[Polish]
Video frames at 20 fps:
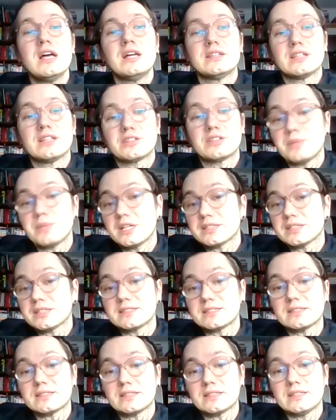
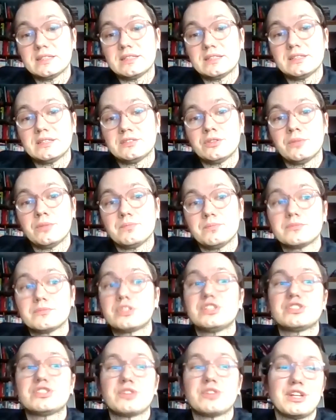Natomiast e, no,
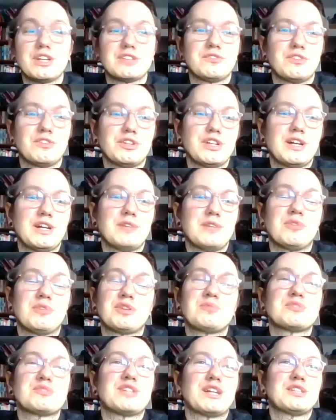historia Twoja,
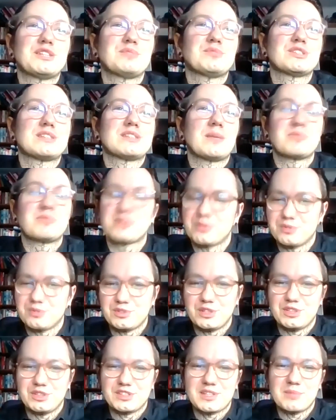moim zdaniem, jest
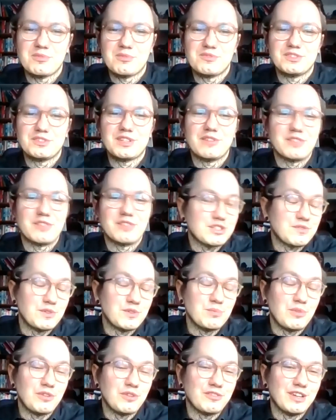absolutnie niesamowita, wręcz
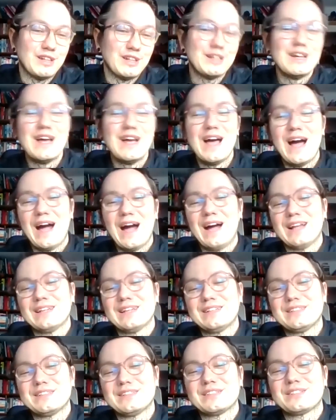filmowa,
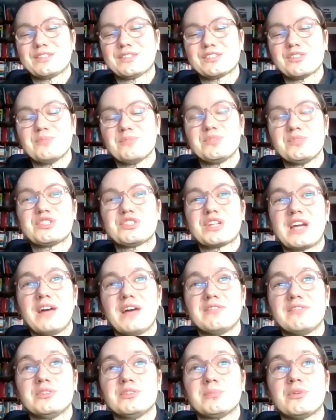ale e, to, co mnie
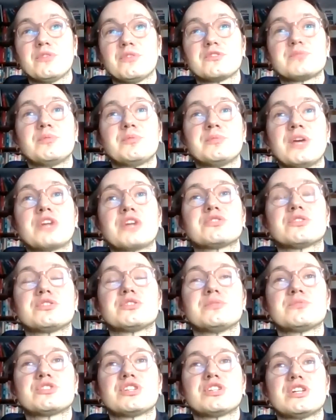ciekawi, no bo wspomniałeś o
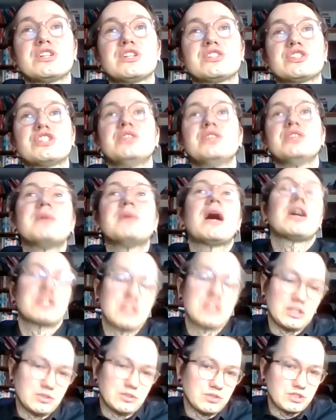tym, że, że nie miałaś
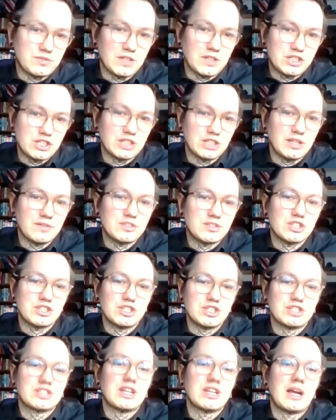tego doświadczenia
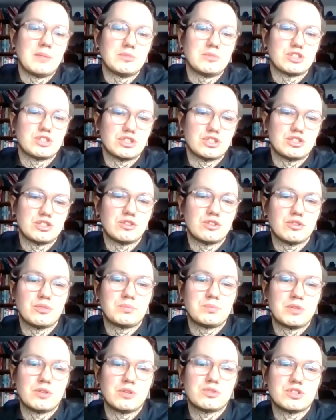wcześniej z grami, że, że to
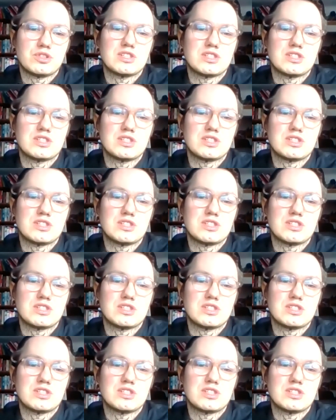dopiero się